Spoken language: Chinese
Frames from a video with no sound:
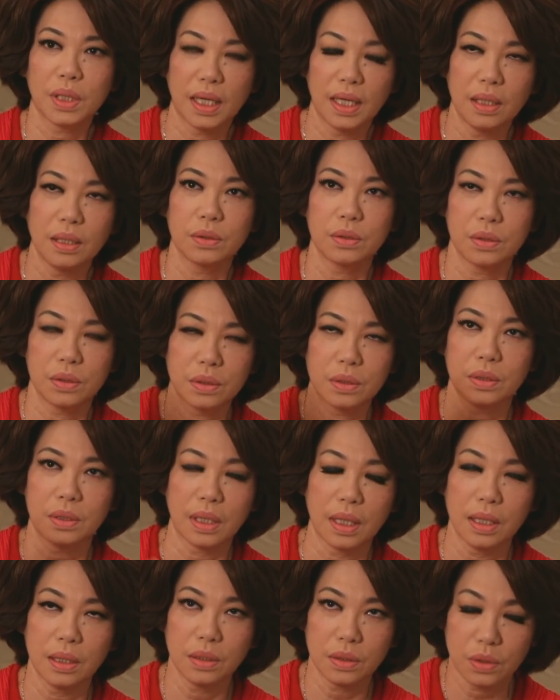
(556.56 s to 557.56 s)
他要，
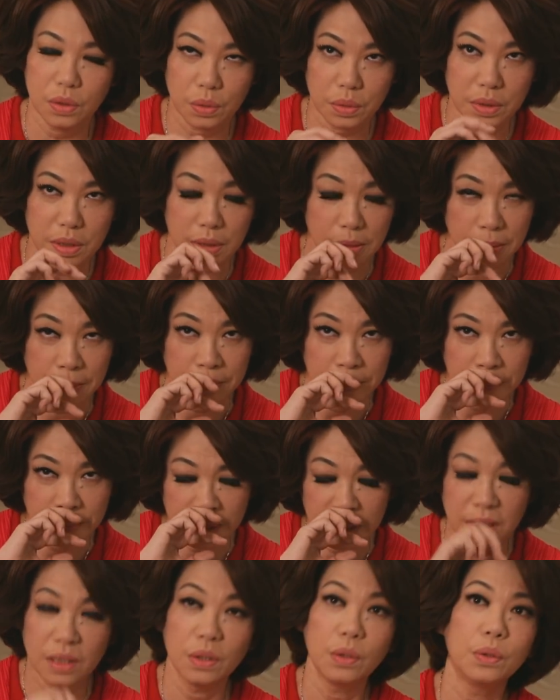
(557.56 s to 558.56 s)
他要走，
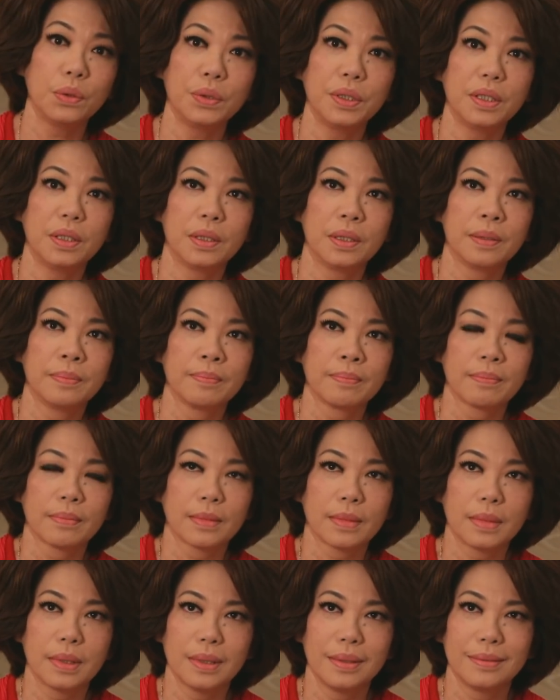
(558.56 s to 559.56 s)
以后会，
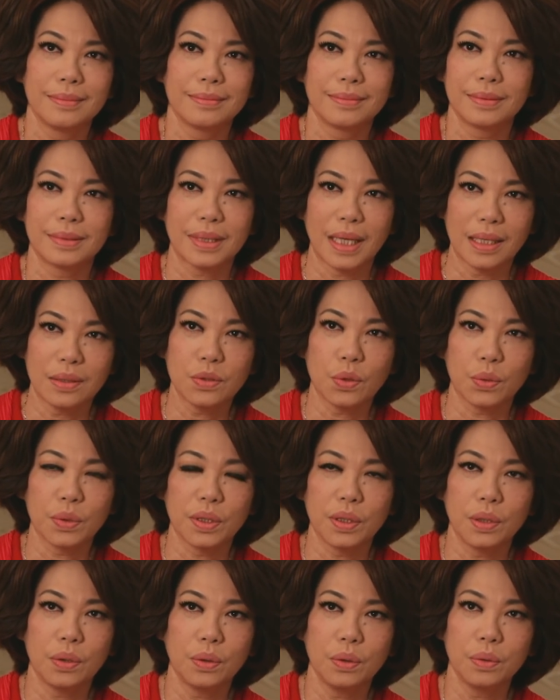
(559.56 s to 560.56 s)
他走了
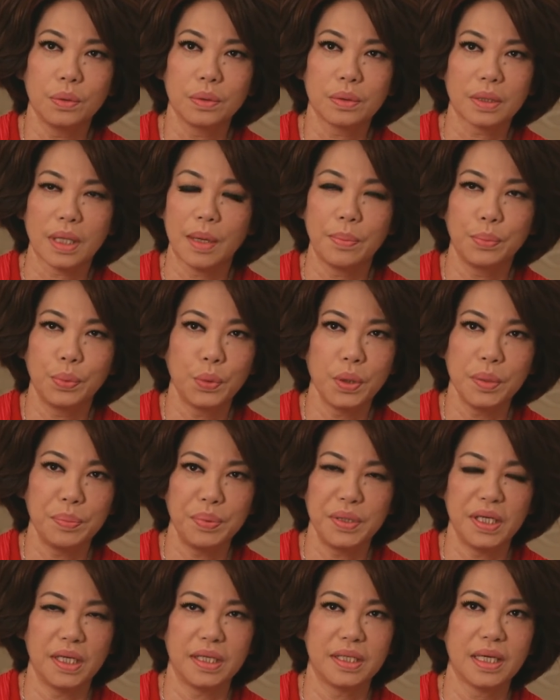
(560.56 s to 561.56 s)
以后，他不会
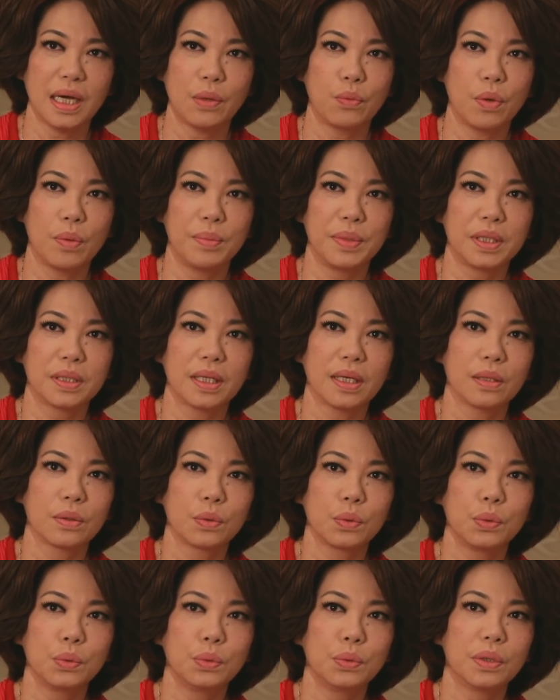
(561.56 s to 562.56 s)
撇下我们当
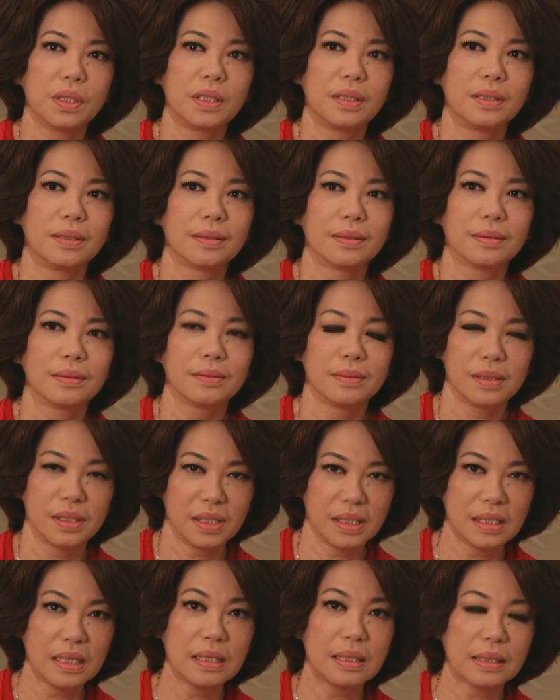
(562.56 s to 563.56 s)
孤儿。
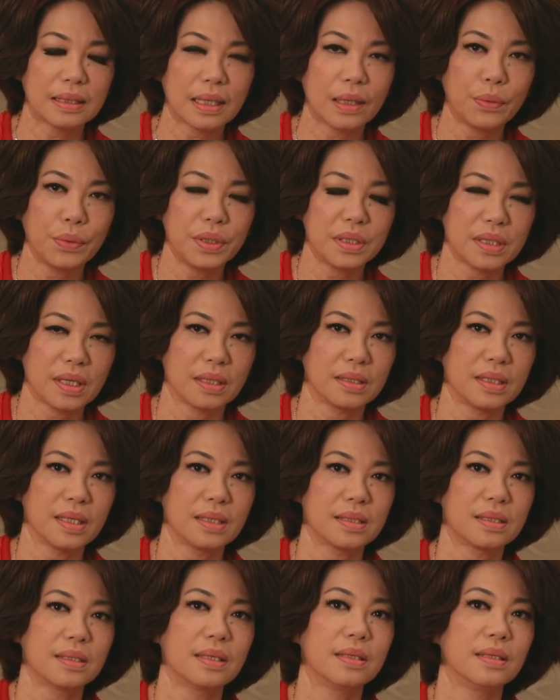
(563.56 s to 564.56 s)
圣，他会赏下
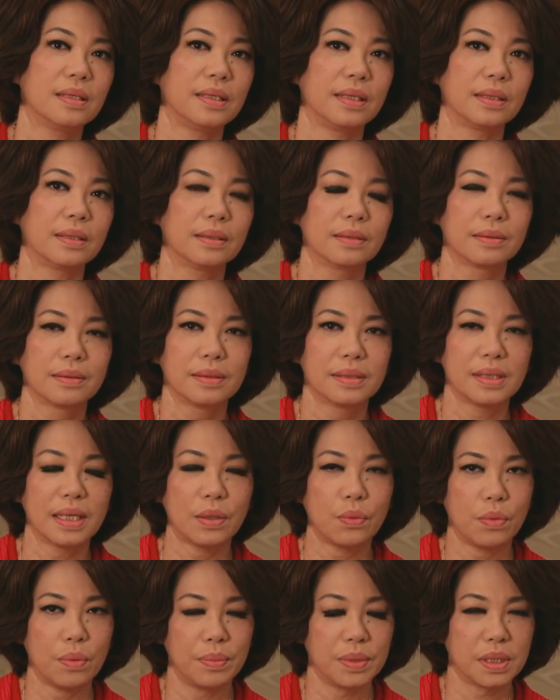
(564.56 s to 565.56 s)
圣灵，
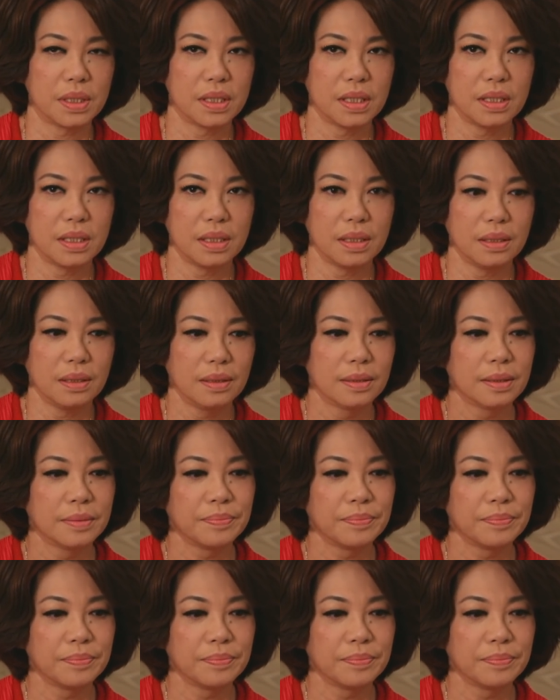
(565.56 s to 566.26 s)
在我们这些，